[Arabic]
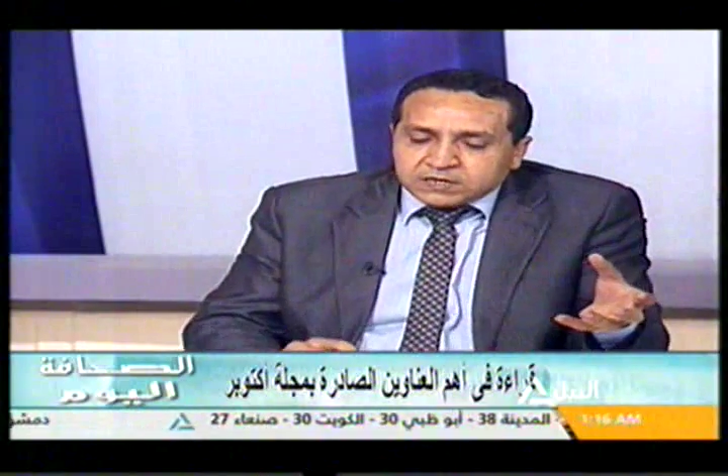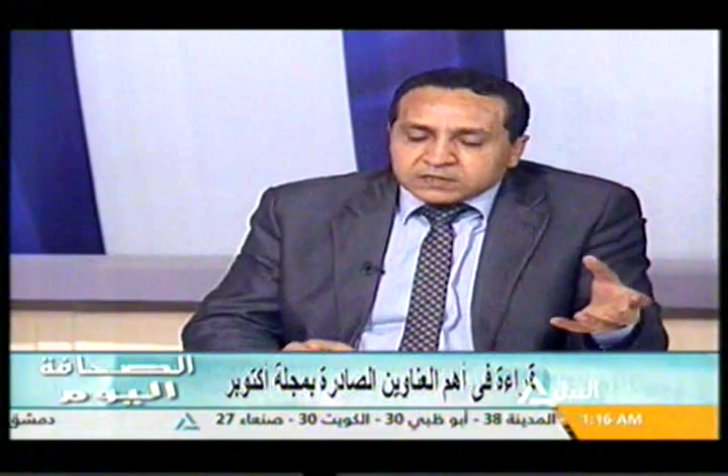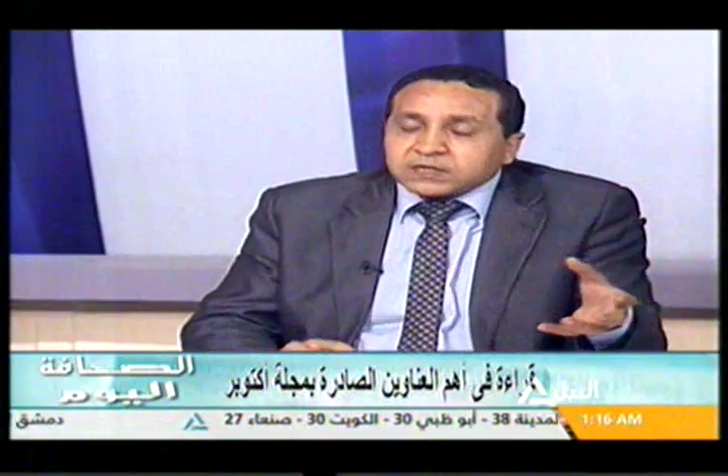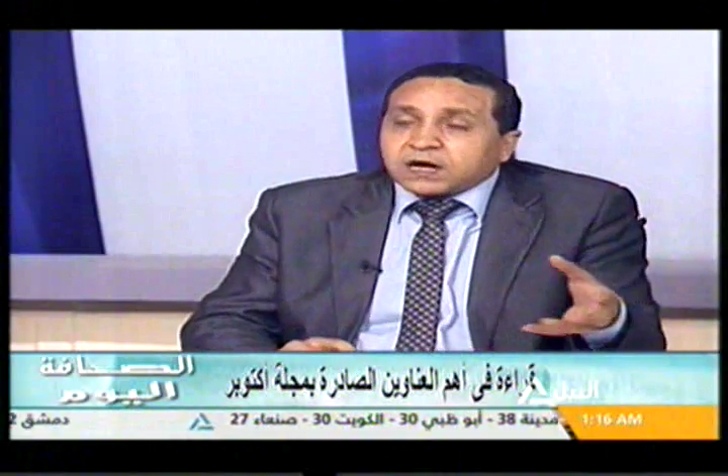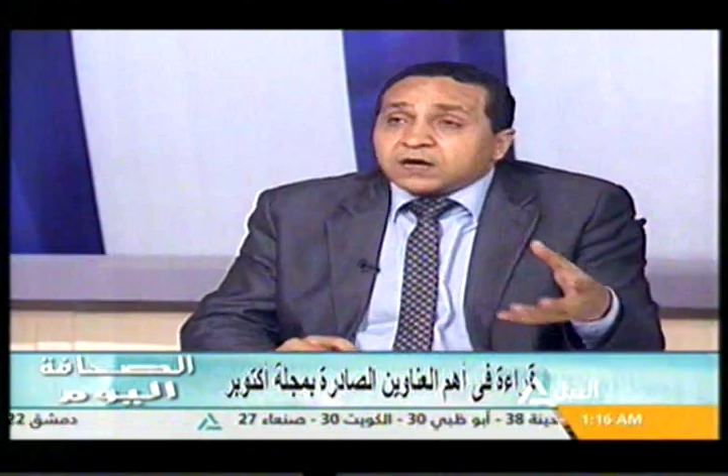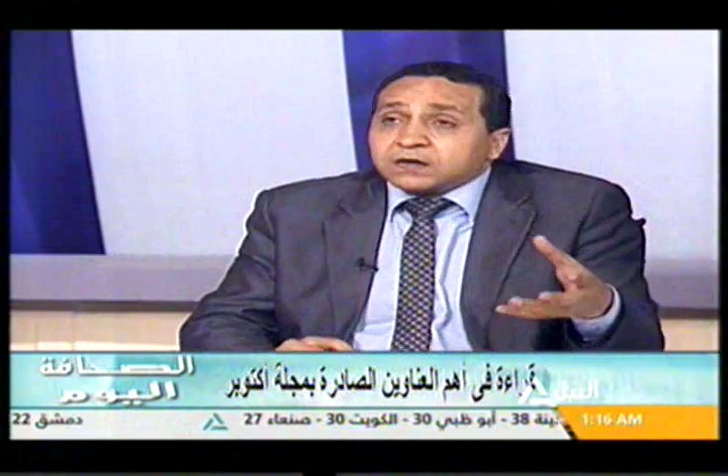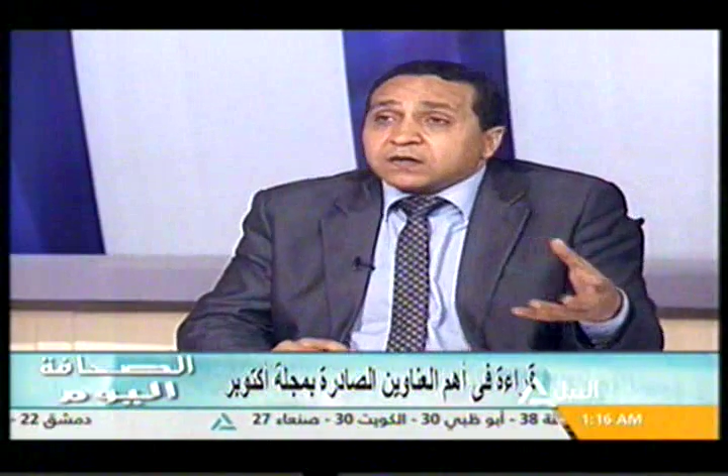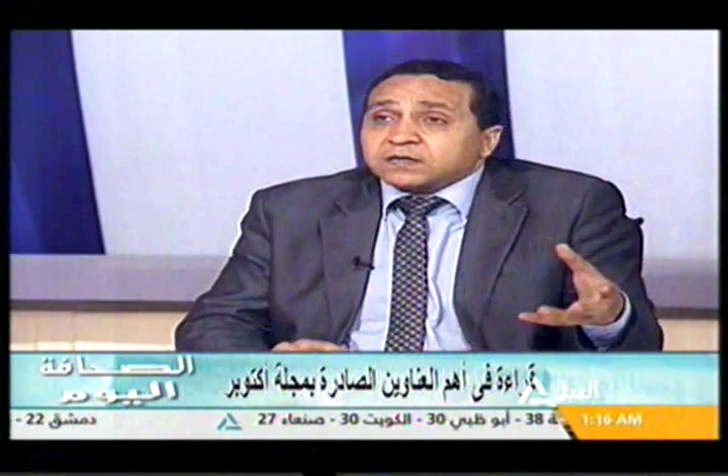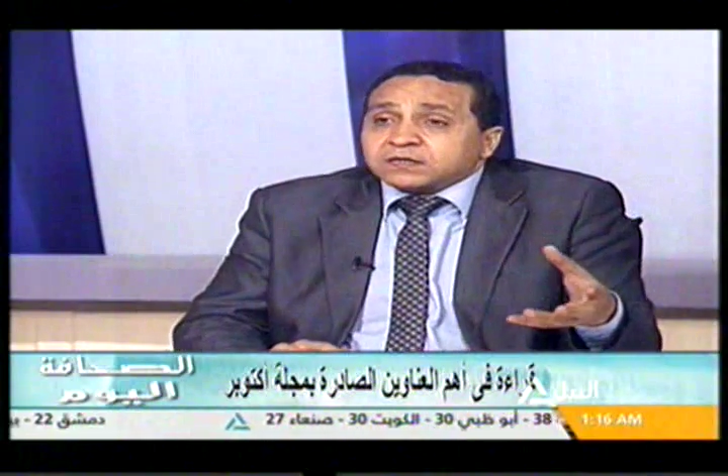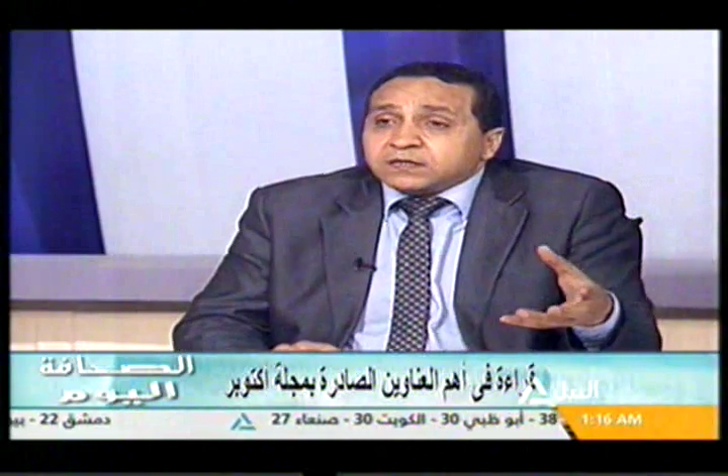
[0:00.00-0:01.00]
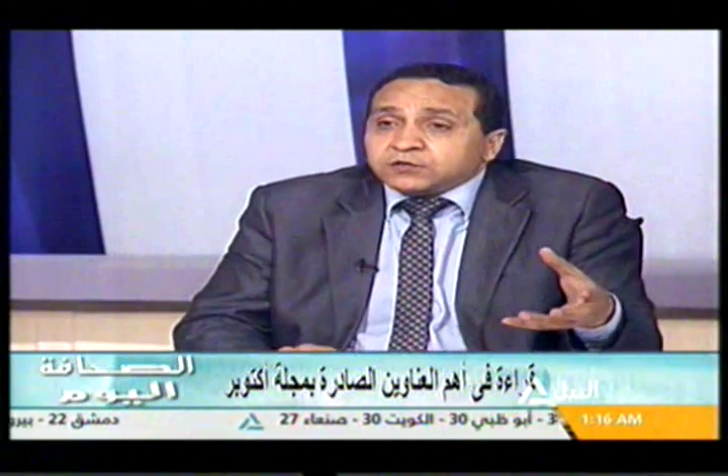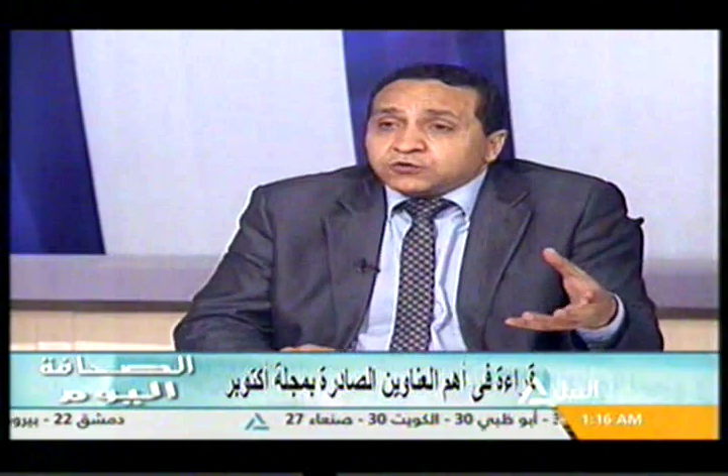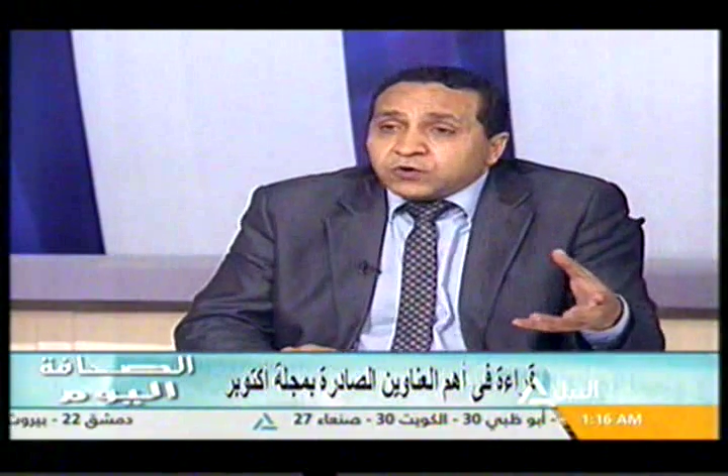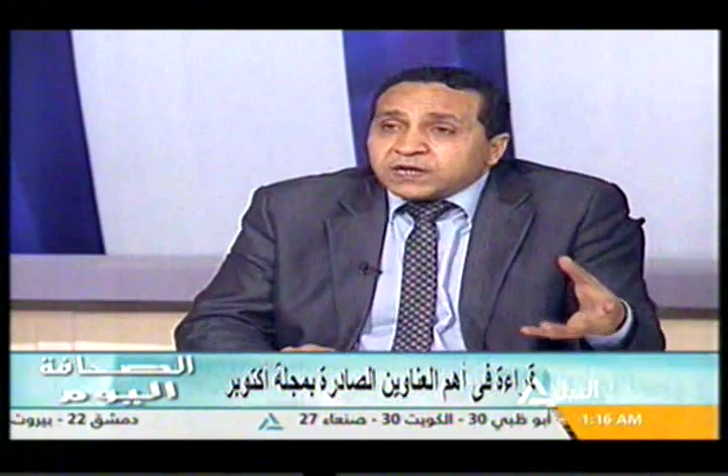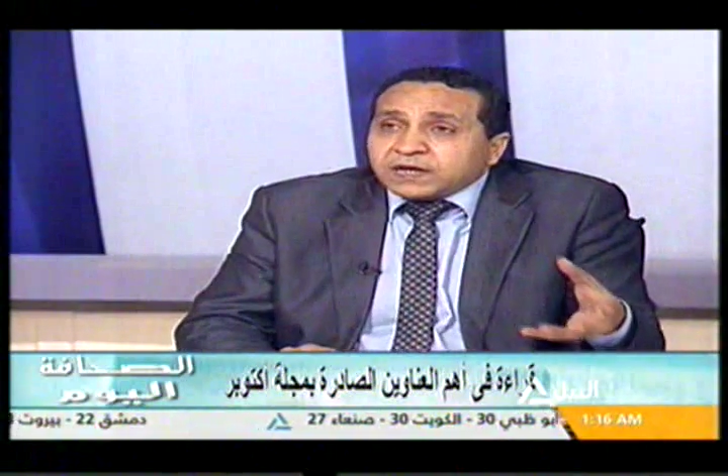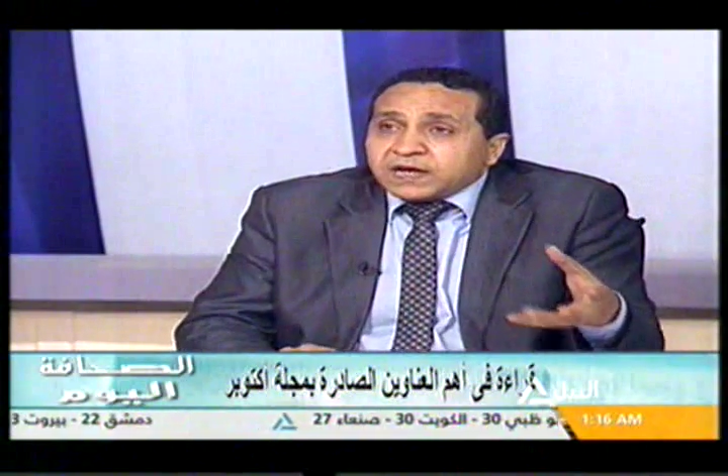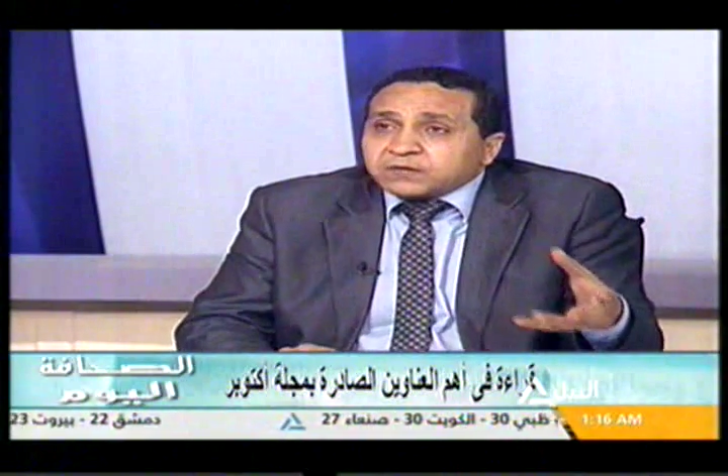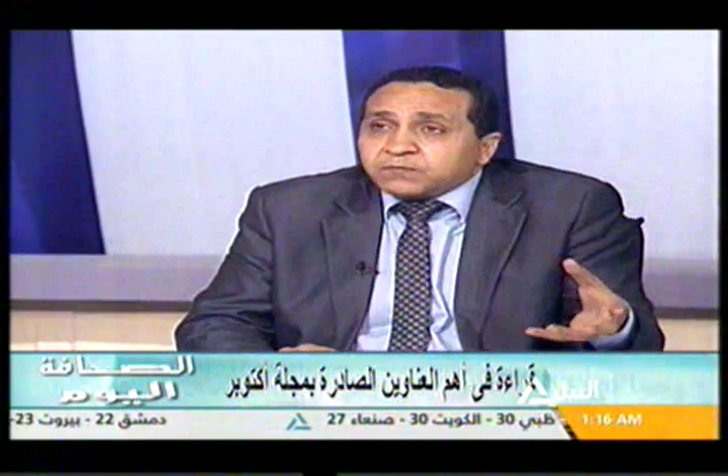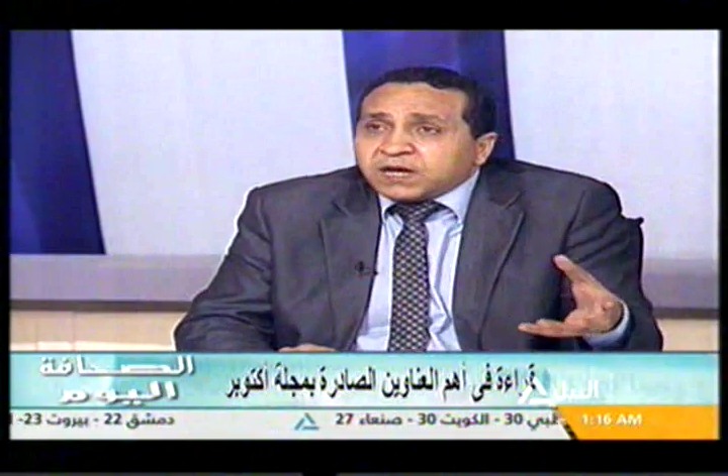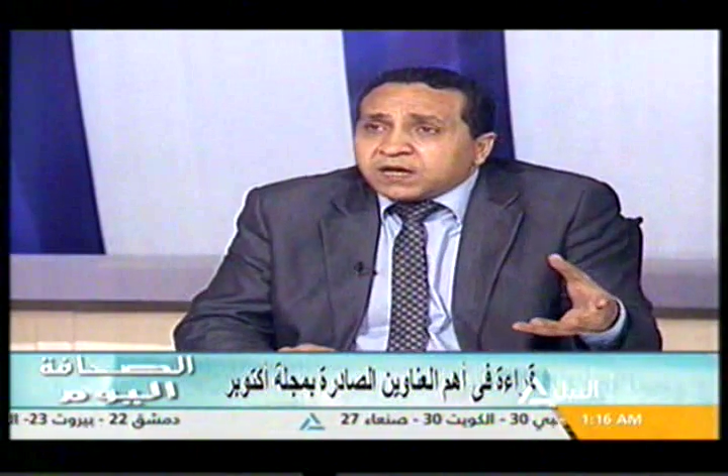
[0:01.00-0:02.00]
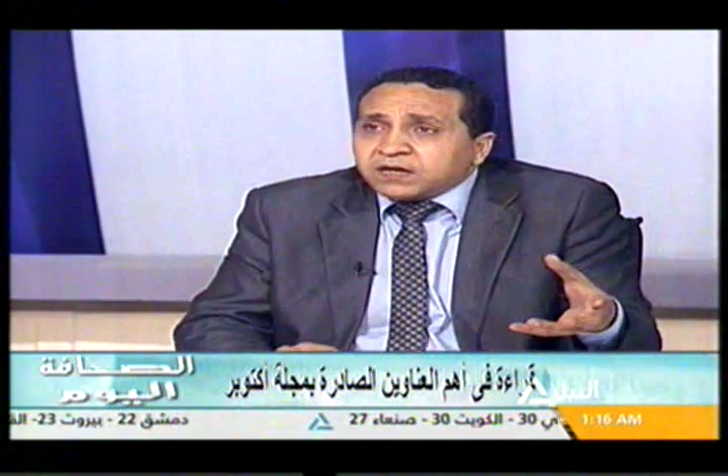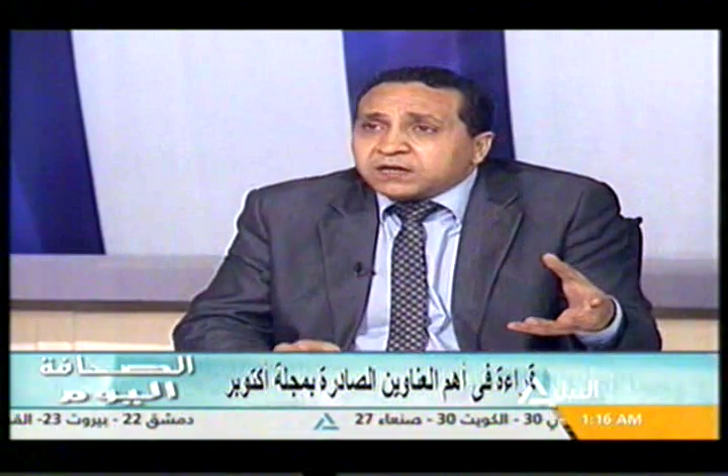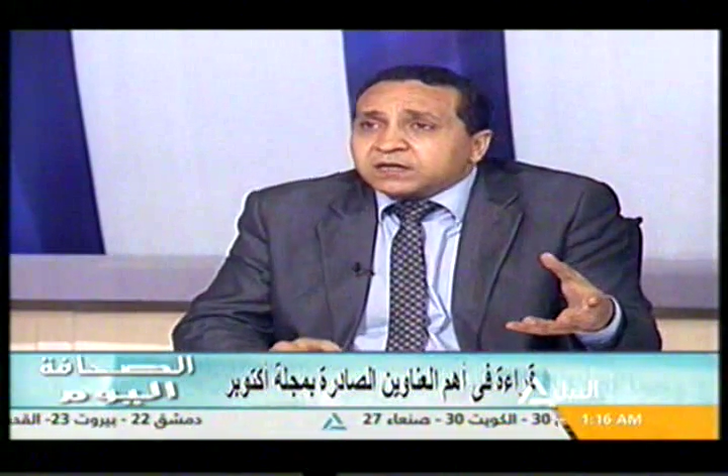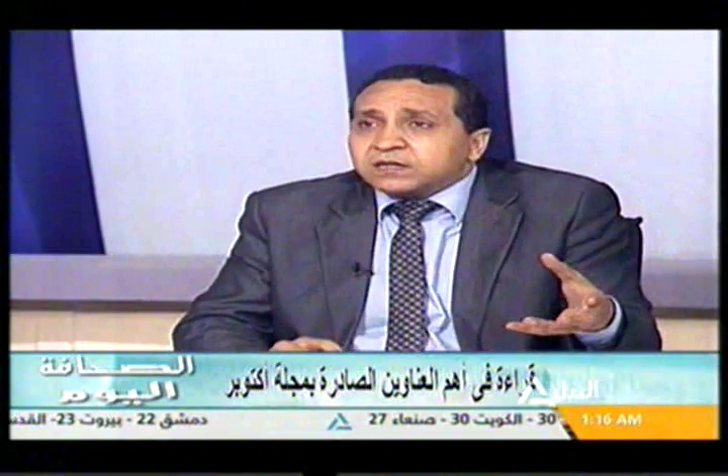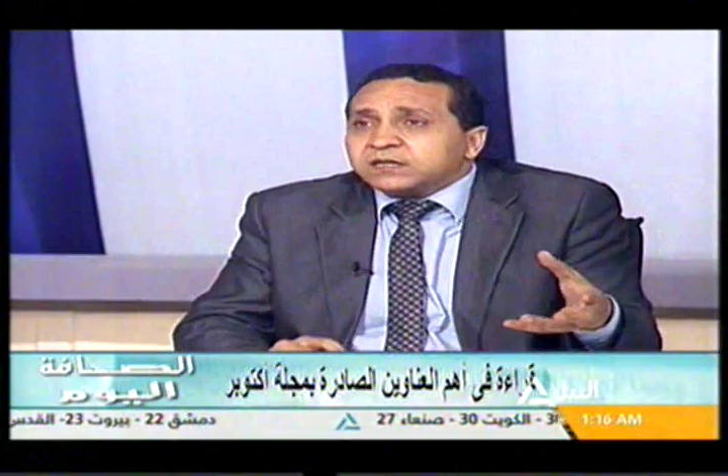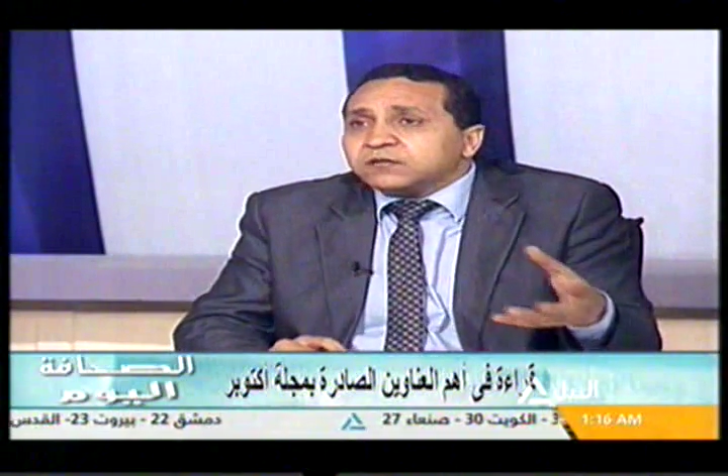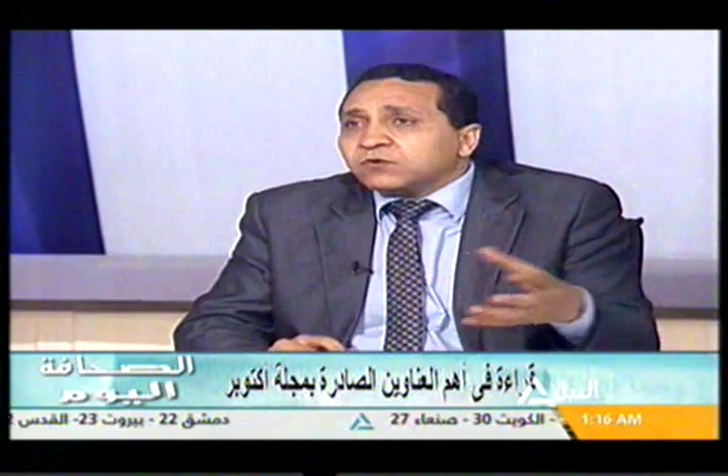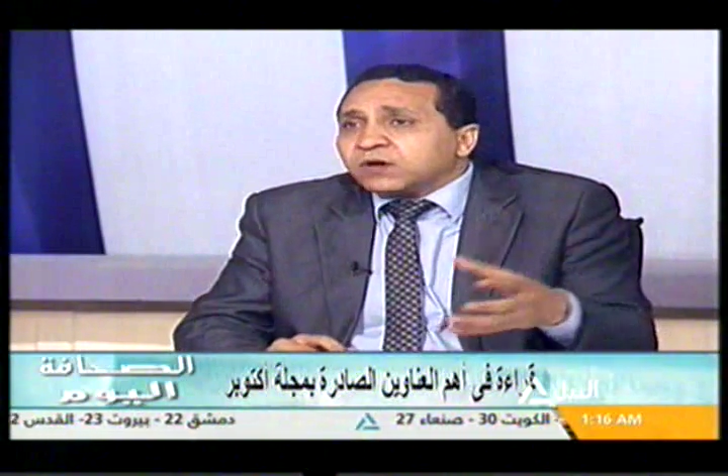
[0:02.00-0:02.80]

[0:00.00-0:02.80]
تتحرك الدول اجمع لانه